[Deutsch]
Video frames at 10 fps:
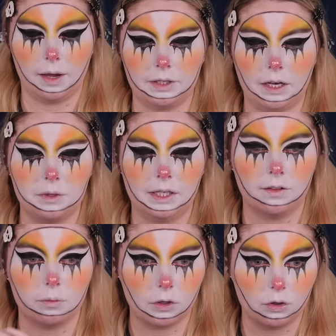Aber ich glaube, ich gehe
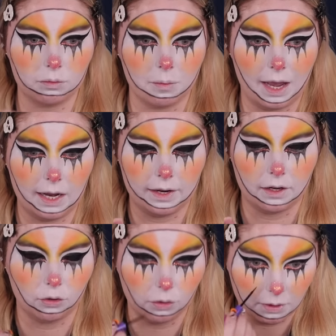jetzt nochmal kurz mit dem
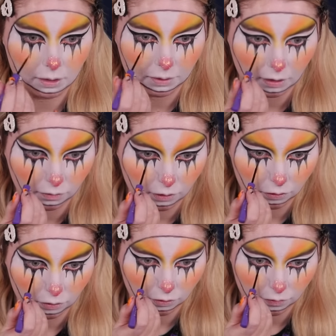Eyeliner drüber, damit das wieder
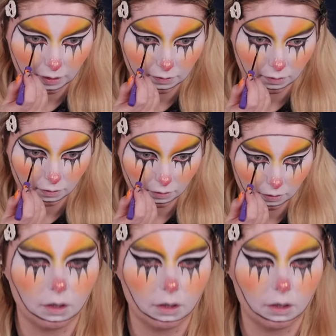schön schwarz ist.